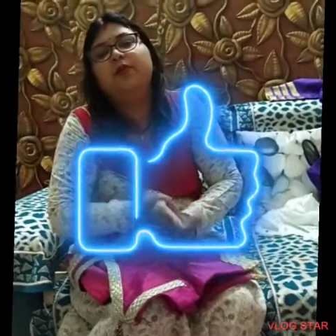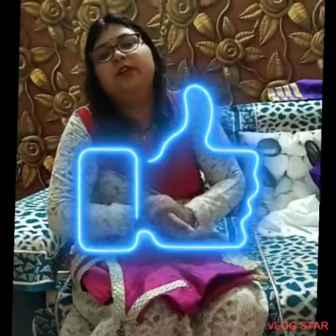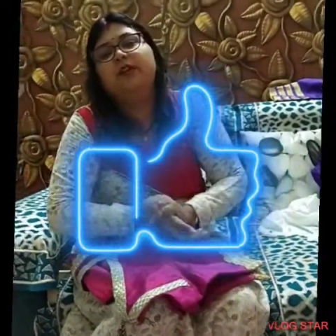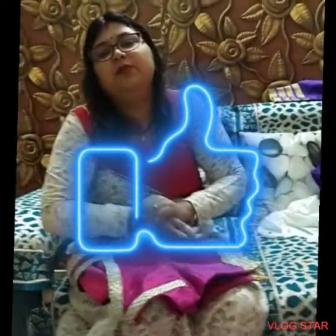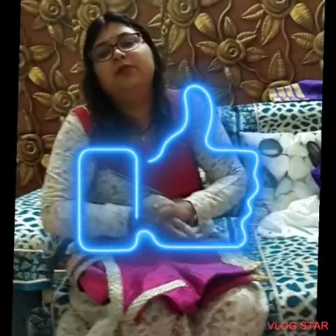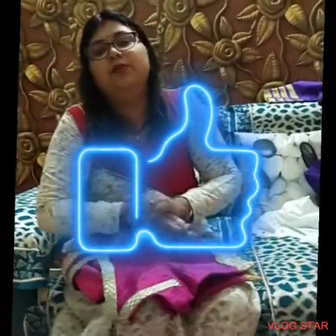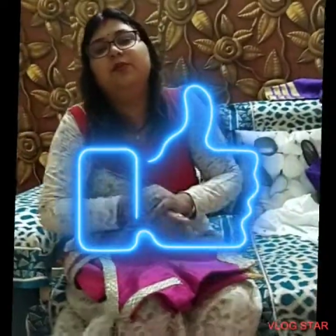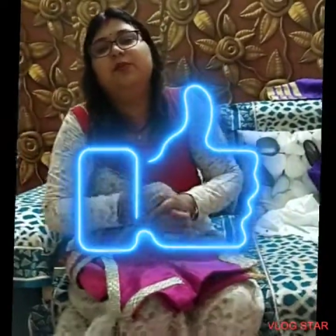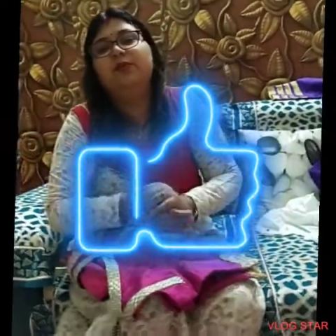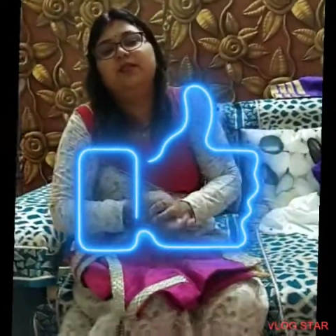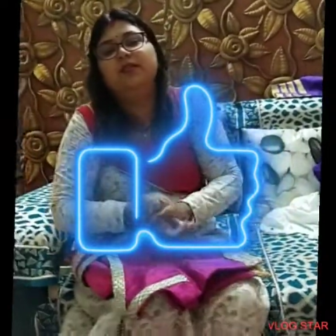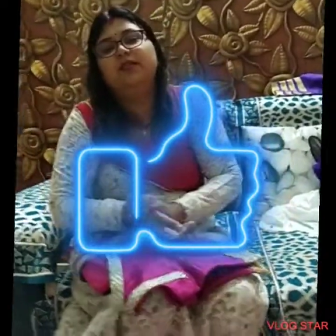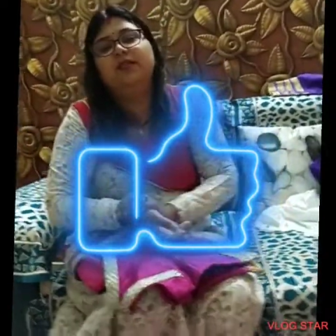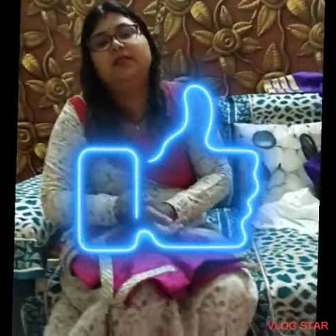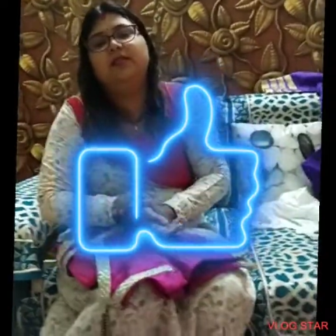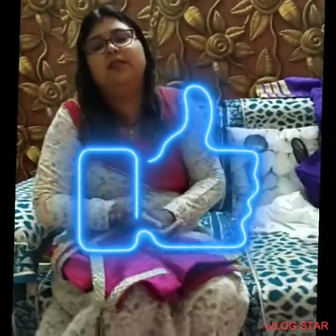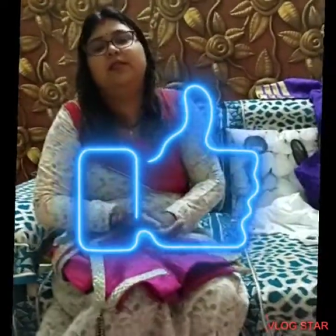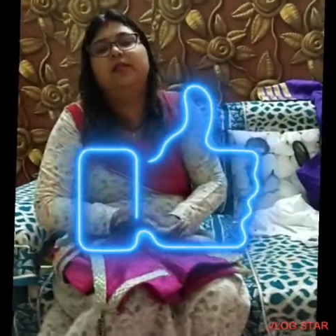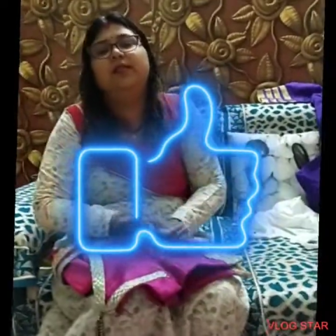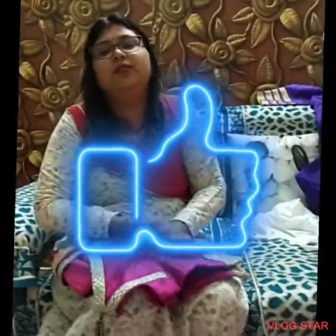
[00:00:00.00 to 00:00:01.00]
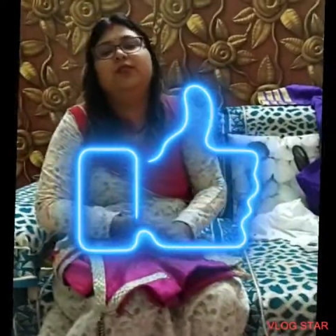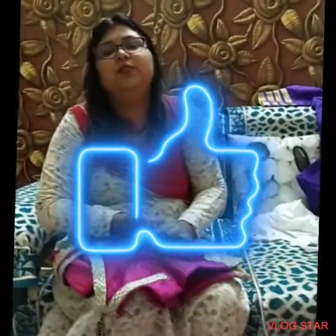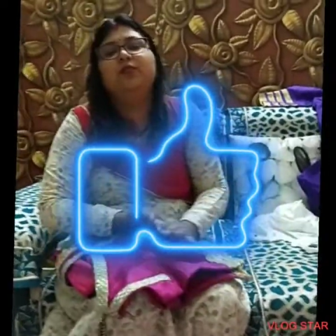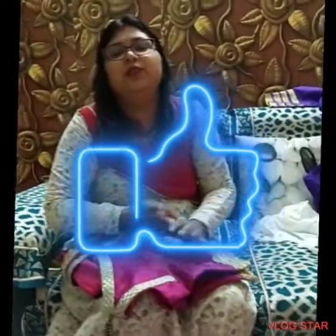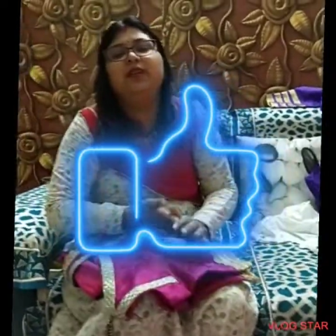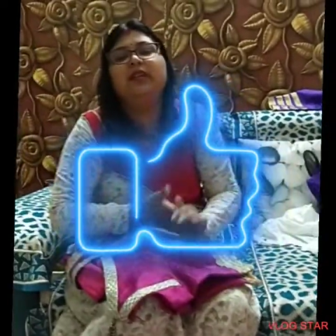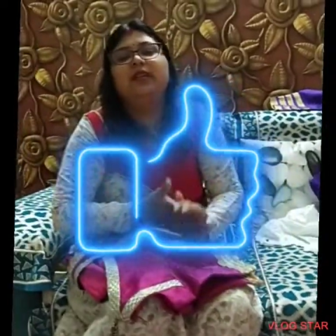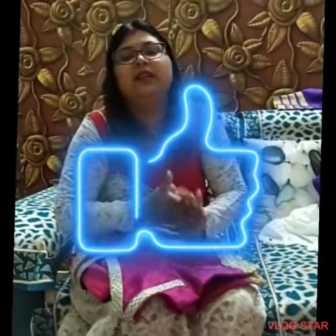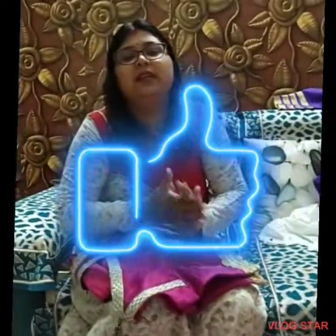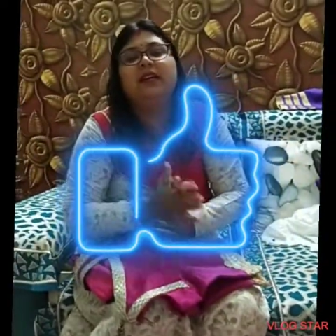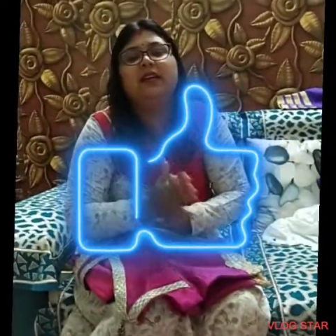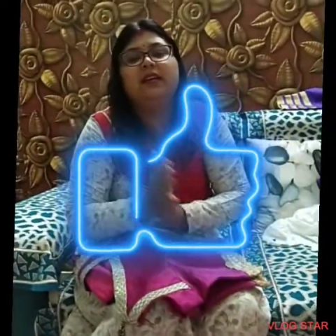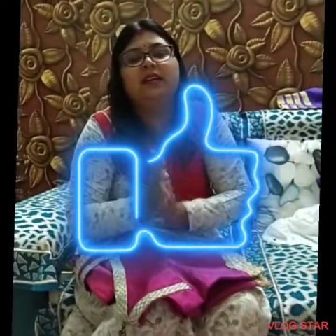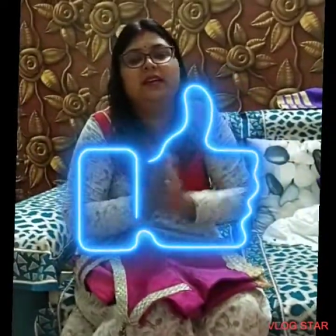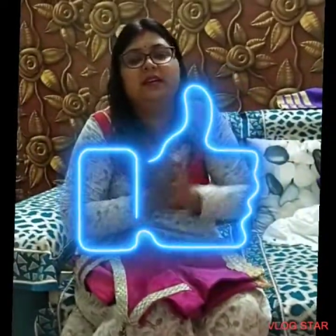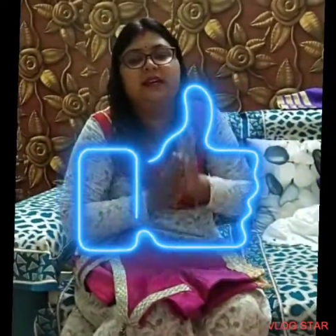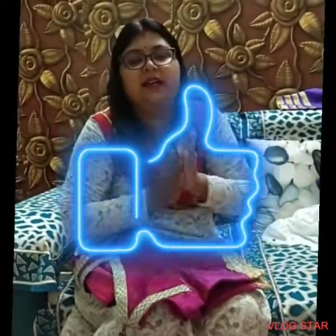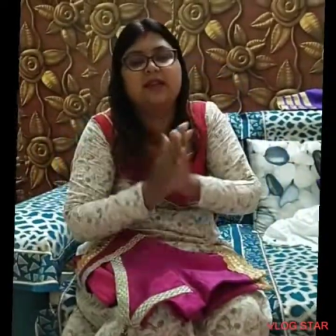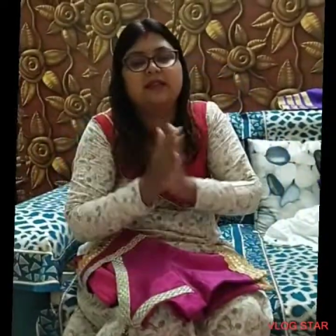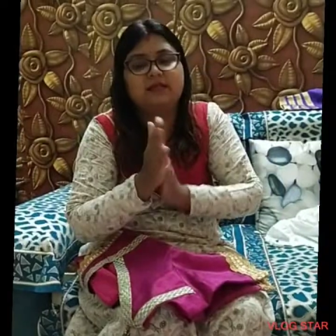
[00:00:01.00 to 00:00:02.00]
बहुत ज़रूरत है तो मिलते हैं
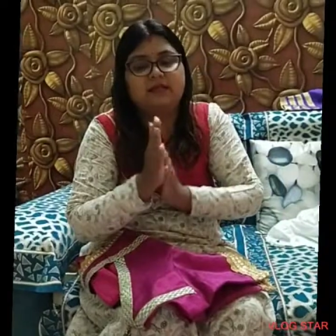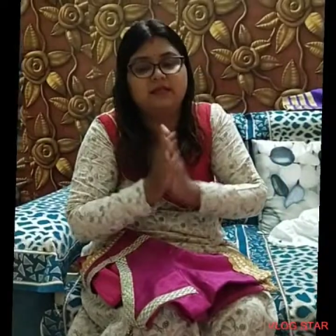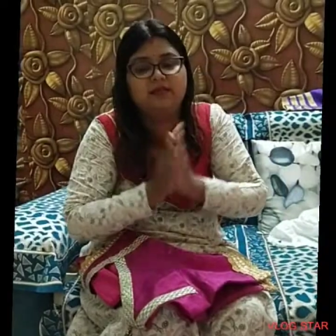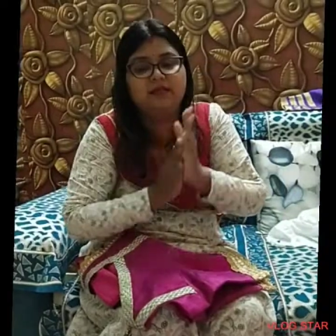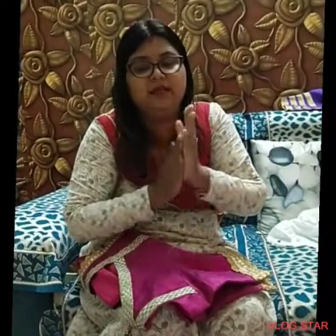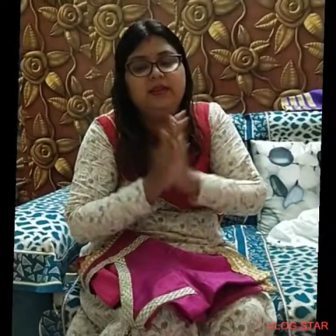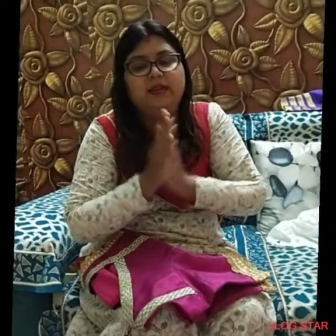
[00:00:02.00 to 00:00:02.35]
नेक्स्ट